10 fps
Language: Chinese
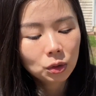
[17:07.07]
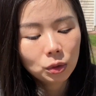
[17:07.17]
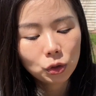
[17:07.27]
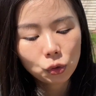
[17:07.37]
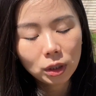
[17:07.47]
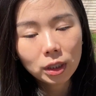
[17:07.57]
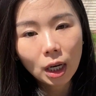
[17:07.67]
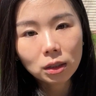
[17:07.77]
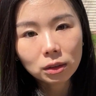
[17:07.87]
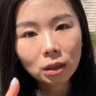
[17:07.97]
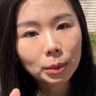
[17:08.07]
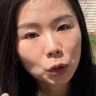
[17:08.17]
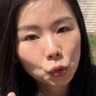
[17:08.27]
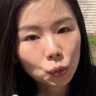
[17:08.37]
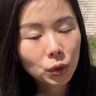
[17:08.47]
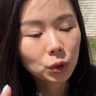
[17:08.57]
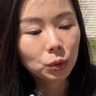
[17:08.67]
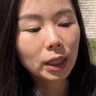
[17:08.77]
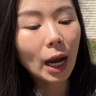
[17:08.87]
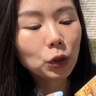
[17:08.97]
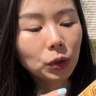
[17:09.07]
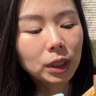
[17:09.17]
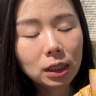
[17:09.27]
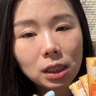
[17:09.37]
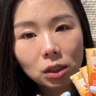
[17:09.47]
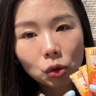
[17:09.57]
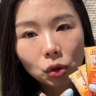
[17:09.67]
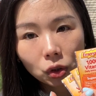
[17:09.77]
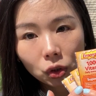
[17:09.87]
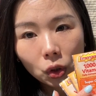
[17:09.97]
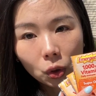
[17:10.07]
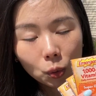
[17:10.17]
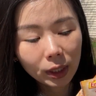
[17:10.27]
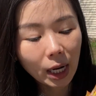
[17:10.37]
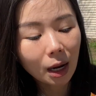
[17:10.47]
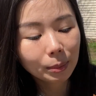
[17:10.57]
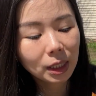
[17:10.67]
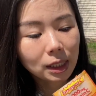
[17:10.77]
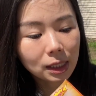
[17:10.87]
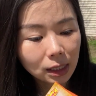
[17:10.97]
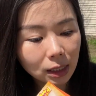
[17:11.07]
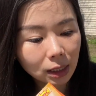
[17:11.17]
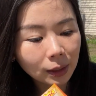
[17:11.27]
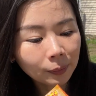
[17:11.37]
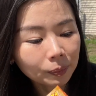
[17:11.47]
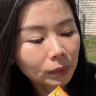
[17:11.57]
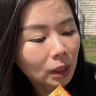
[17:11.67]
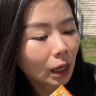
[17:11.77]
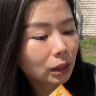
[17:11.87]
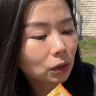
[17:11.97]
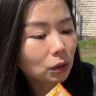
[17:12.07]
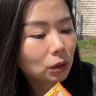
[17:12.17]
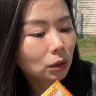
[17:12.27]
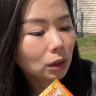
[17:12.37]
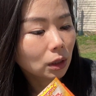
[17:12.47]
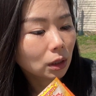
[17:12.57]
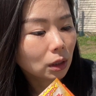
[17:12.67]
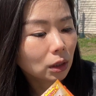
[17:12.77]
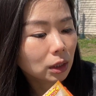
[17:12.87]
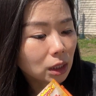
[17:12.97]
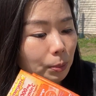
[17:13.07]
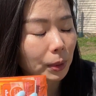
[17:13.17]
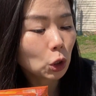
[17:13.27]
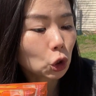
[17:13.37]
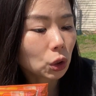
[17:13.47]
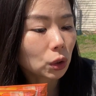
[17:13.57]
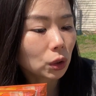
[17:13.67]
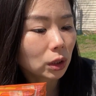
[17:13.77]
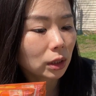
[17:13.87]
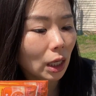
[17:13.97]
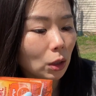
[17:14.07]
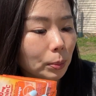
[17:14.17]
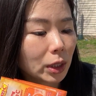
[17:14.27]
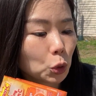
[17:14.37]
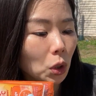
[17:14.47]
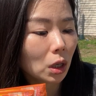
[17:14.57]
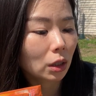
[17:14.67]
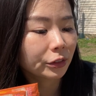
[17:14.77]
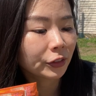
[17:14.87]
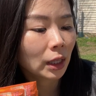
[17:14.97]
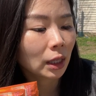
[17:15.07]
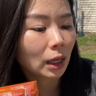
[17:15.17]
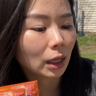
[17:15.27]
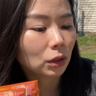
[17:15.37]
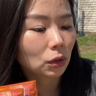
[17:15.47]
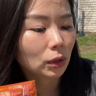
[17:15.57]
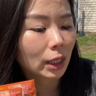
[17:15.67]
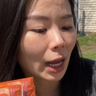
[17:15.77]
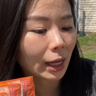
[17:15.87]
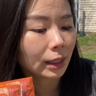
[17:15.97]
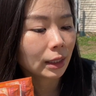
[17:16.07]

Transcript: 对，所以要特别注意，因为它有一些是只有维他命 C， 还有也是 B 群，然后 B12， 还有钙、